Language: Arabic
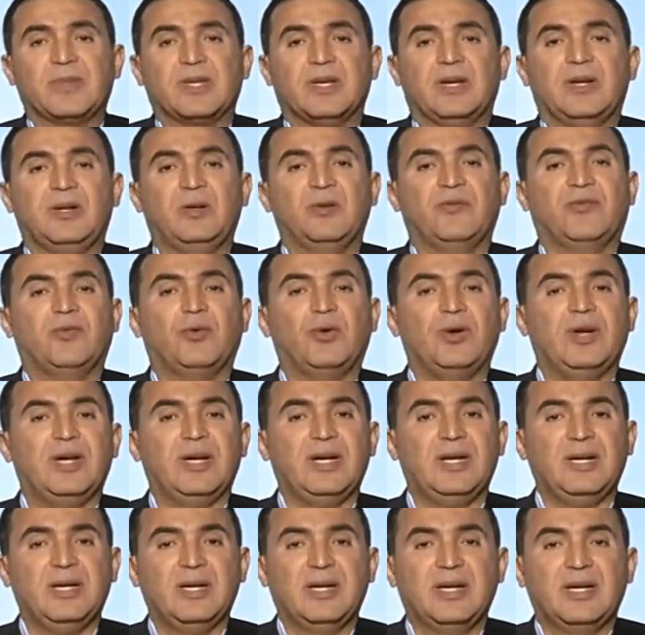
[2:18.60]

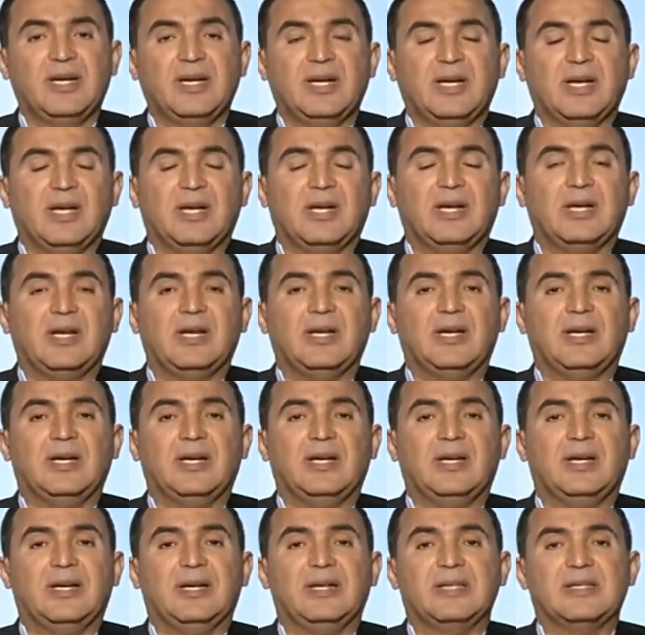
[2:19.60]
نفوقها
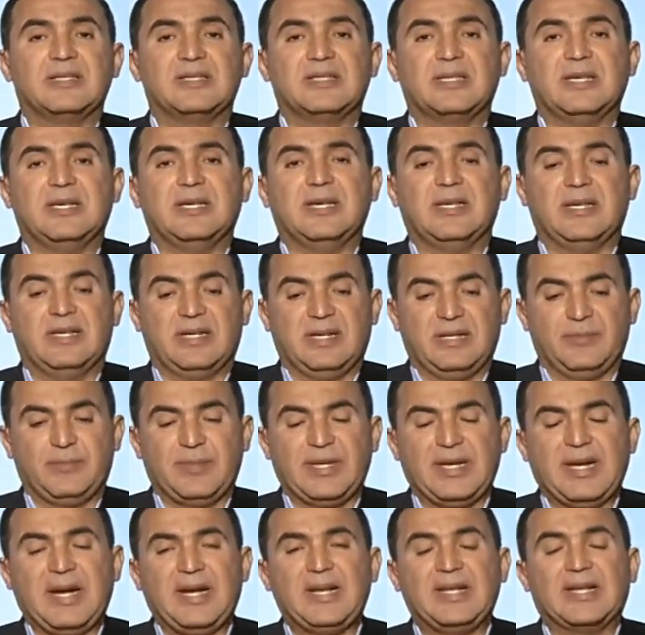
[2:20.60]
آه، آه،
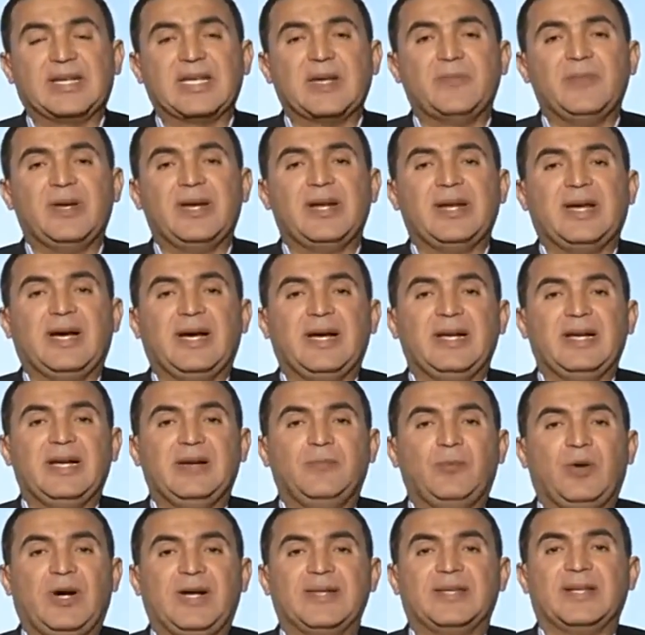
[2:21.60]
بيقل كمان
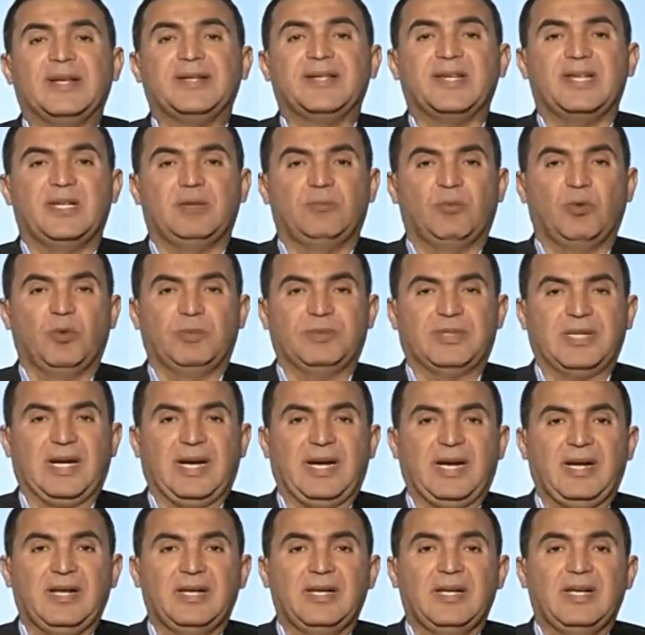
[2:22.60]
على معدلات النمو
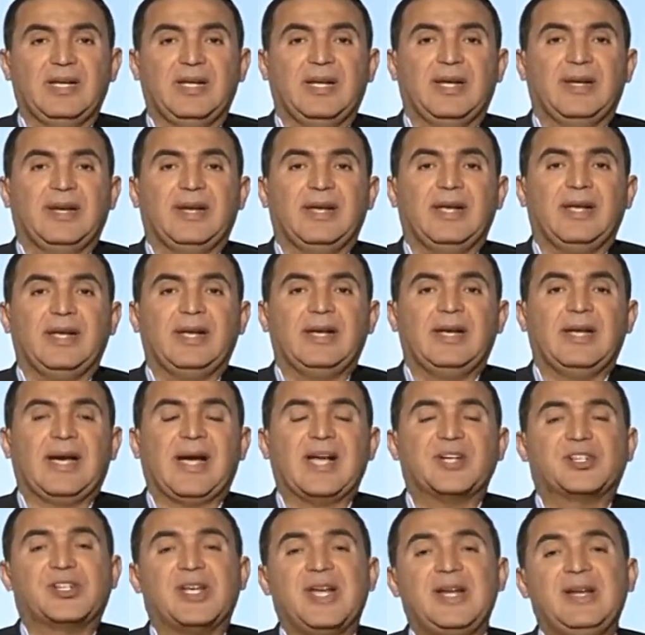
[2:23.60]
بتاعها
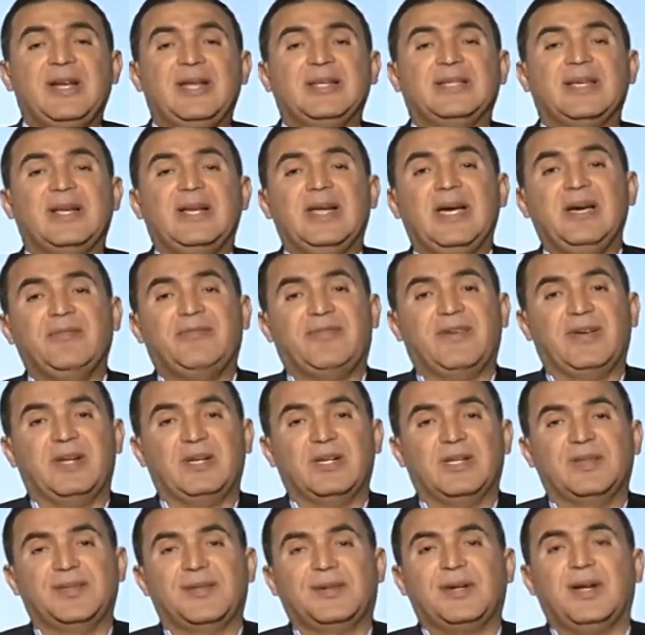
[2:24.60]
عشان نتلافى
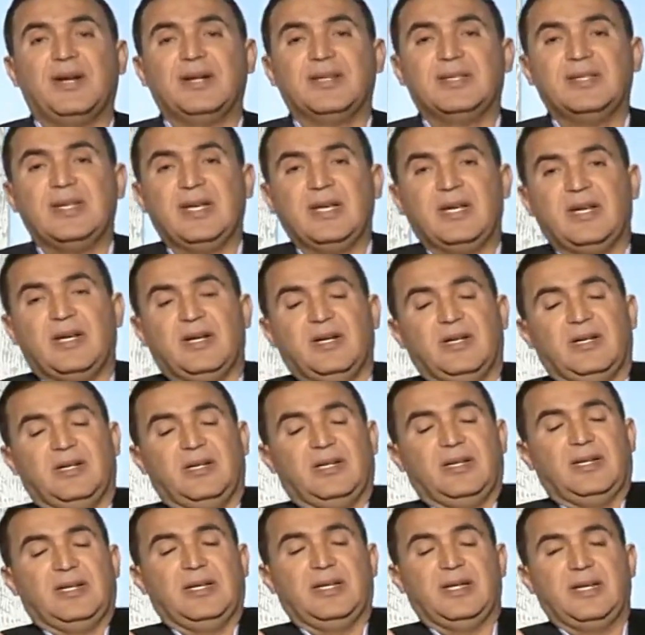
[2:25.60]
الاضرار دي
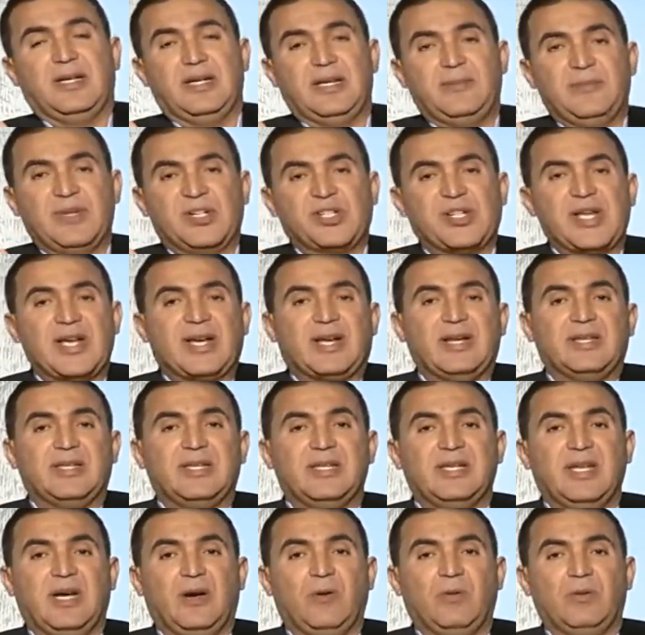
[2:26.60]
آه، المشاكل
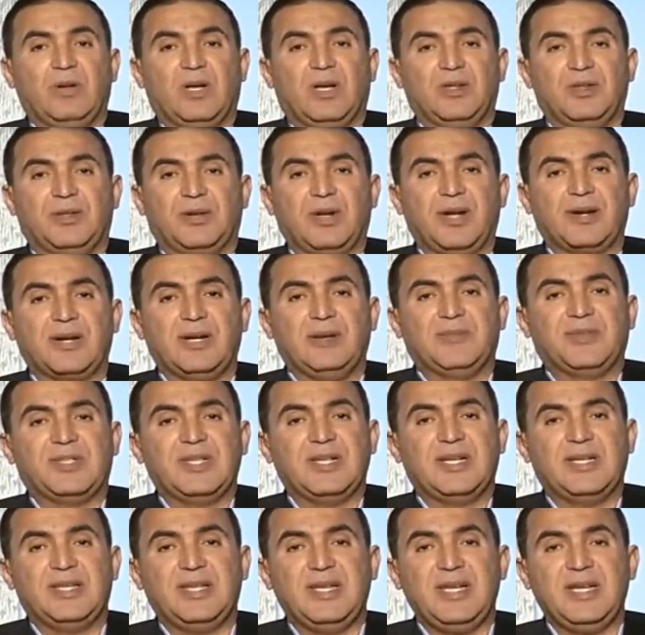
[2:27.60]
دي او الاضرار اللي
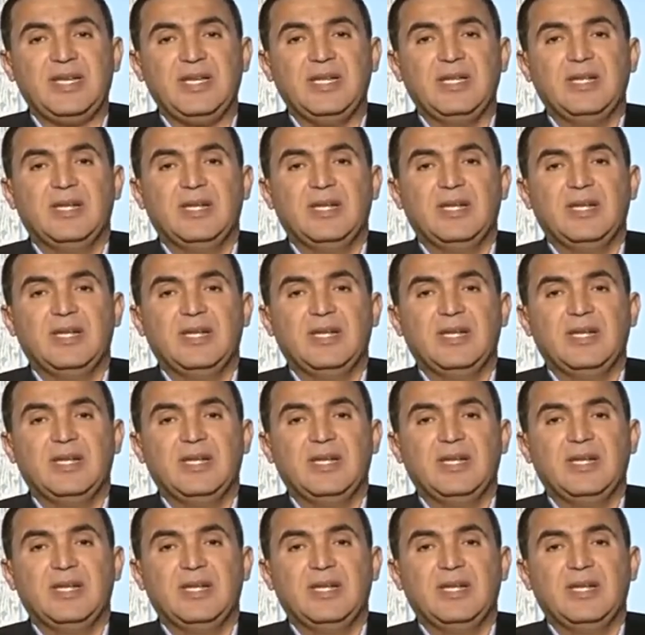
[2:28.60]
بتيجي دي